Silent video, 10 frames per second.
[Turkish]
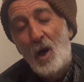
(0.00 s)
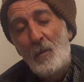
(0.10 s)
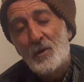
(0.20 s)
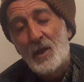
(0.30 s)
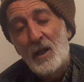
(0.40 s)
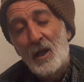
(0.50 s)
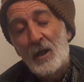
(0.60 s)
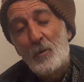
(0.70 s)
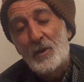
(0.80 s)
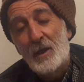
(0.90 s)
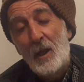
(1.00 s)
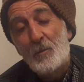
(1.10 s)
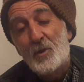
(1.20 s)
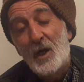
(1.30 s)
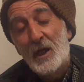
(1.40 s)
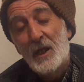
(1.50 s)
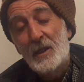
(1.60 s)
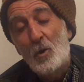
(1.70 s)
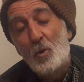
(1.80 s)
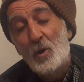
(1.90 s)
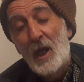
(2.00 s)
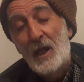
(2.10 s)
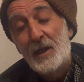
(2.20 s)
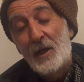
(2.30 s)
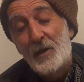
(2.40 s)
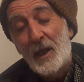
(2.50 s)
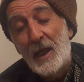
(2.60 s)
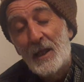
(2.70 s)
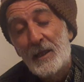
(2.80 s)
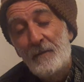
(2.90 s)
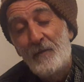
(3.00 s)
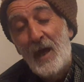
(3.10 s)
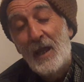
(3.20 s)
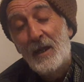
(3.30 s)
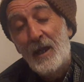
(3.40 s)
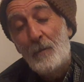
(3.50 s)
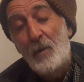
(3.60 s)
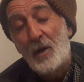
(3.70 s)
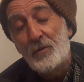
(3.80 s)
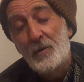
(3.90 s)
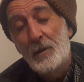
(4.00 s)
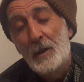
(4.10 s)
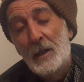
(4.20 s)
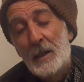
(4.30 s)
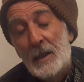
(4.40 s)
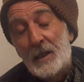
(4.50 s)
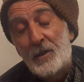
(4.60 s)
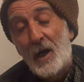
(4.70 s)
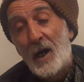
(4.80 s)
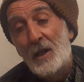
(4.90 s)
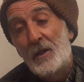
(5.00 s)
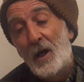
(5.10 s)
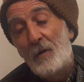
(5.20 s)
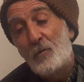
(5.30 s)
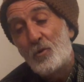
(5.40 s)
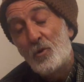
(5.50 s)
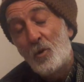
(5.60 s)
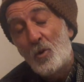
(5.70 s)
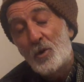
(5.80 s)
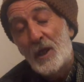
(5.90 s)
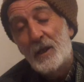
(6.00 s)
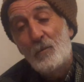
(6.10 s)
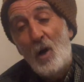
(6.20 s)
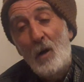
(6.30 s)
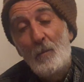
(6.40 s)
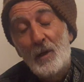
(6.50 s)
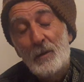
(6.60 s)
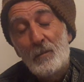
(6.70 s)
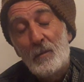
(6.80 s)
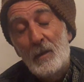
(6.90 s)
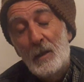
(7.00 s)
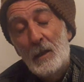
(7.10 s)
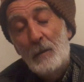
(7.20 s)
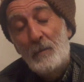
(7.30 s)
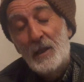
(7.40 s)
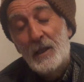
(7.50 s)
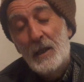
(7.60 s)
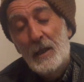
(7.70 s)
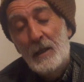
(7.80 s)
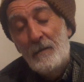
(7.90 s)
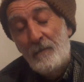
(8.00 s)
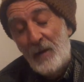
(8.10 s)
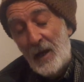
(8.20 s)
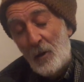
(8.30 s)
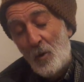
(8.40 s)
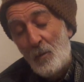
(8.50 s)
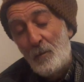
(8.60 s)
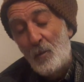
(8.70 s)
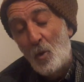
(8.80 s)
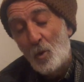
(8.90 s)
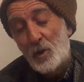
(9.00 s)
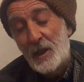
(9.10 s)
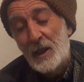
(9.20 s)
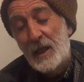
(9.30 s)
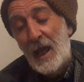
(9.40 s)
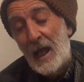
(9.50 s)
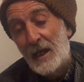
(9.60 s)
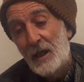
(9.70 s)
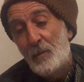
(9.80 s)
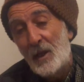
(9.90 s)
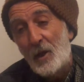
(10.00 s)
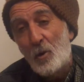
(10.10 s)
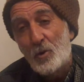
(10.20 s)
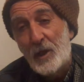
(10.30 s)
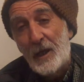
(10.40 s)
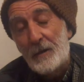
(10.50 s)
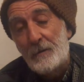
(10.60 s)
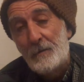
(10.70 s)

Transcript: Muhammed sallallahu aleyhi ve sellem zahiren de onun eli yanına geldi ve eline baktı. Sağ elini avucunu gösterdi. Muhammed dedi, ve o, o dedi ki elini bana göster.